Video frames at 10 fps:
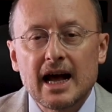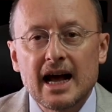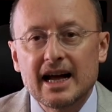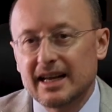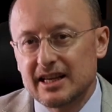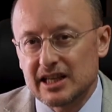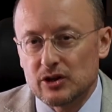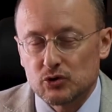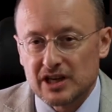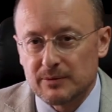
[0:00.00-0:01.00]
Anche se
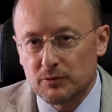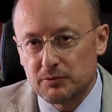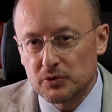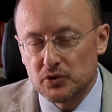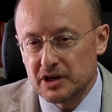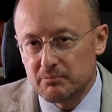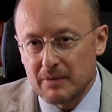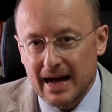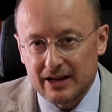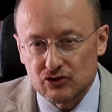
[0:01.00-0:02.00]
non siamo più in
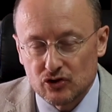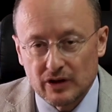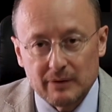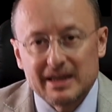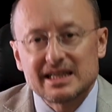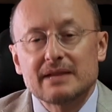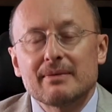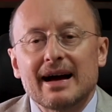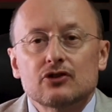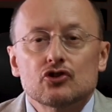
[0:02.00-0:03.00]
maggio, nel mese di
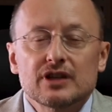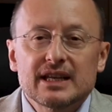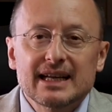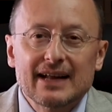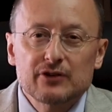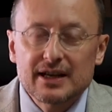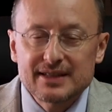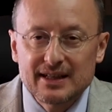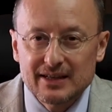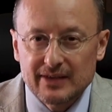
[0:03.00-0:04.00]
maggio dedicato alla
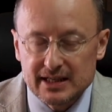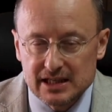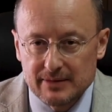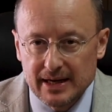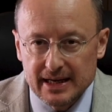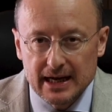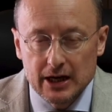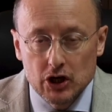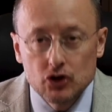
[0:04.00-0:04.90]
Santa Vergine Maria,